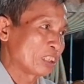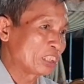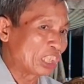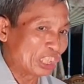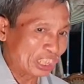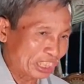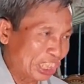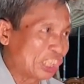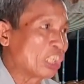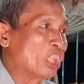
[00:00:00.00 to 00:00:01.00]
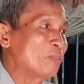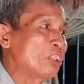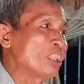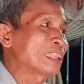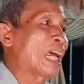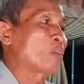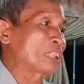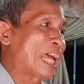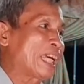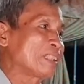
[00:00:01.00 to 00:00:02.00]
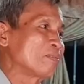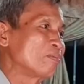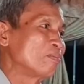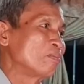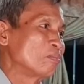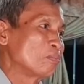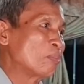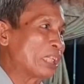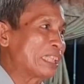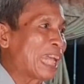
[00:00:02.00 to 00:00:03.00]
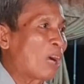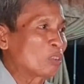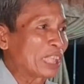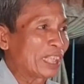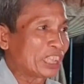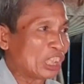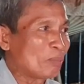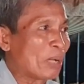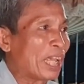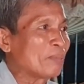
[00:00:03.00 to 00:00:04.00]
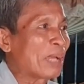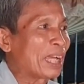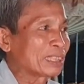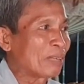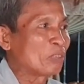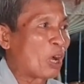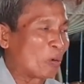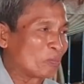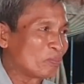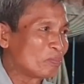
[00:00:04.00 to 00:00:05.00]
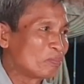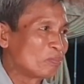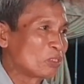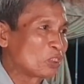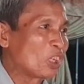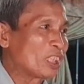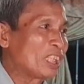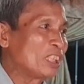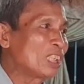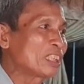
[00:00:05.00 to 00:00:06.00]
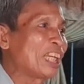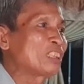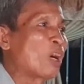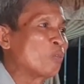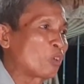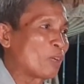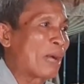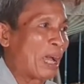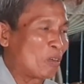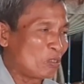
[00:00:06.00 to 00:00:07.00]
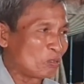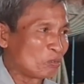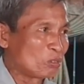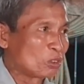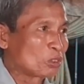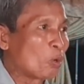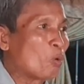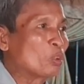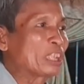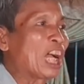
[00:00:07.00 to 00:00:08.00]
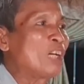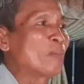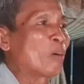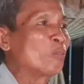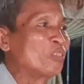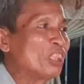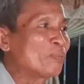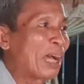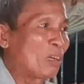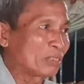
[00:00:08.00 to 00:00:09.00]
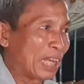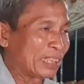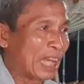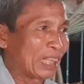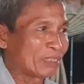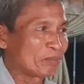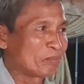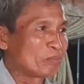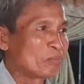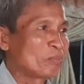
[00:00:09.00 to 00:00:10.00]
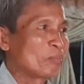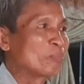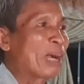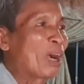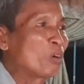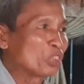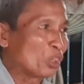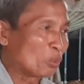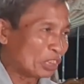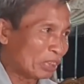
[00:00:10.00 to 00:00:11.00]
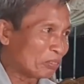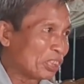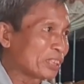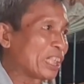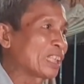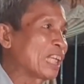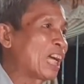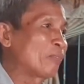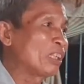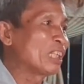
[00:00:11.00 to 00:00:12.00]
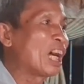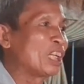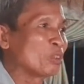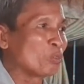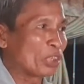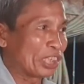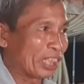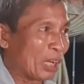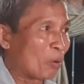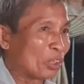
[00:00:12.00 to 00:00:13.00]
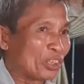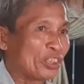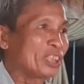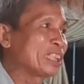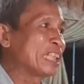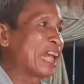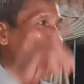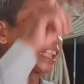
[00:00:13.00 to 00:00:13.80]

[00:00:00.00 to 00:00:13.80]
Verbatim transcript: vì khi hưởng phước giàu sang bị giàu sang khiến mê mang tâm hồn cho nên đức thế tôn có bảo tu chớ mong phước báo tại tầng bao nhiêu việc phước việc nhân phải nên quyền hồi hướng về